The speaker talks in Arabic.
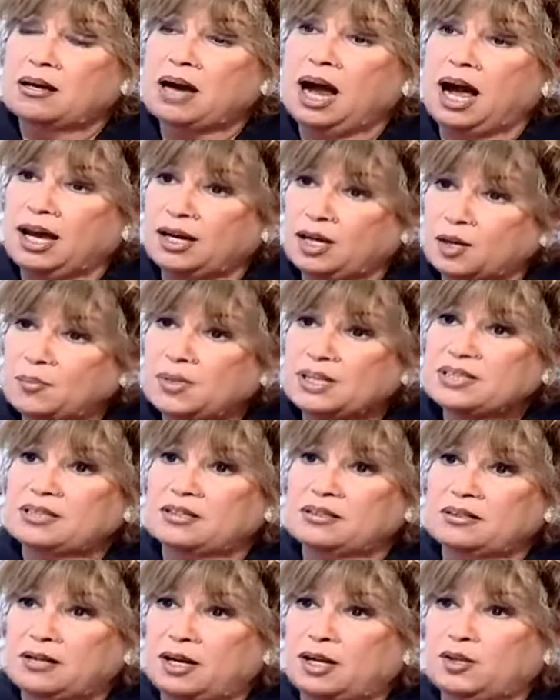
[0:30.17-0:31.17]
راح على
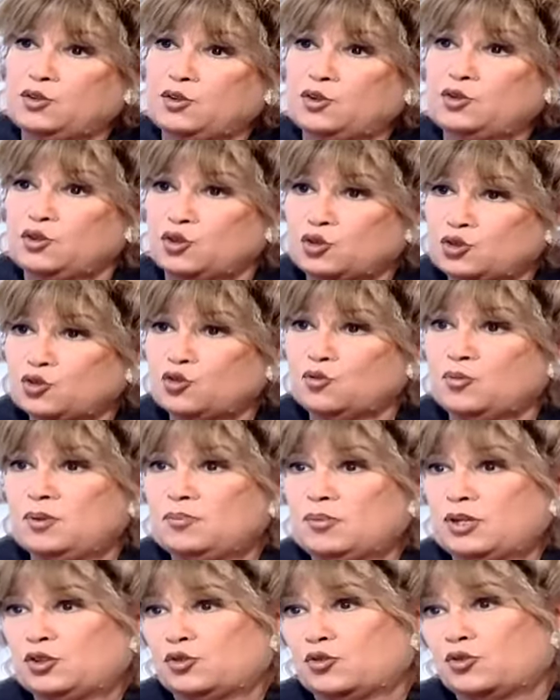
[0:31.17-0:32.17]
مصر لانه
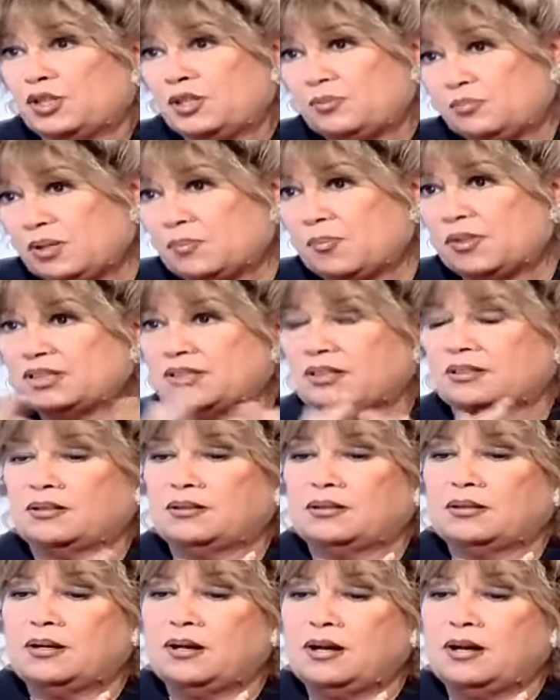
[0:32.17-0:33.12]
النجوم المشهورين بمصر